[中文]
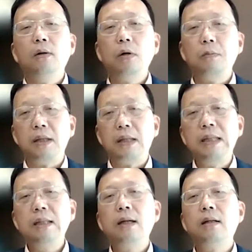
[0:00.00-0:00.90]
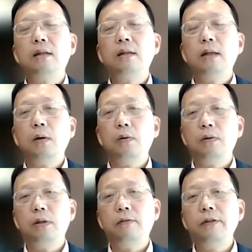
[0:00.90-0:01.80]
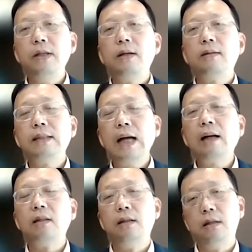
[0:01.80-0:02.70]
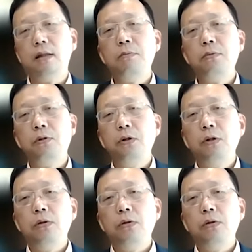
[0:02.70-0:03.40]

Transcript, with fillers: 会比今天呢，应该会有一个非常大的一个进步。